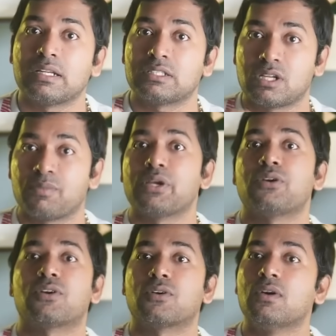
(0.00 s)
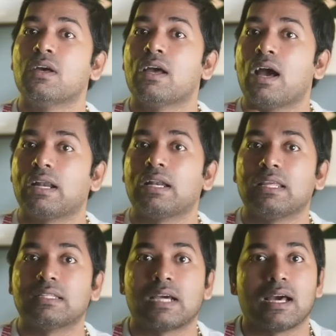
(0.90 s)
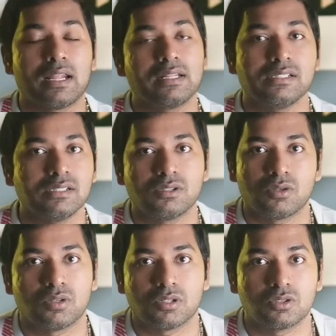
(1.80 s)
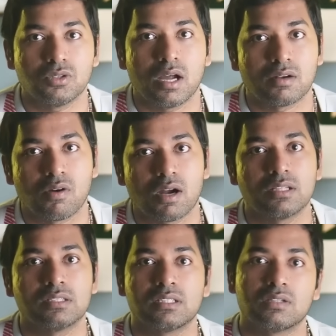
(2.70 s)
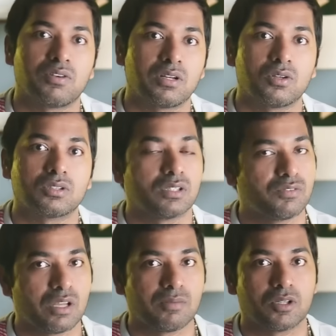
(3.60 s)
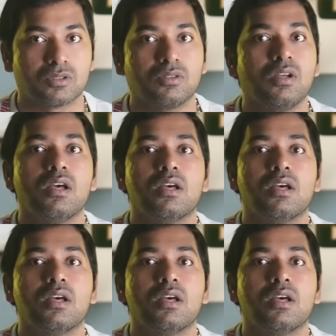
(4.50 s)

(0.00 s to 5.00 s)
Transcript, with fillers: డిస్టర్బ్ అయ్యి ఉండడం అండ్ చాలా రీజన్స్తో ఉండొచ్చు అండ్ వాళ్ళు చేసేది ఫన్ కోసం అండ్ ఫేమ్ కోసం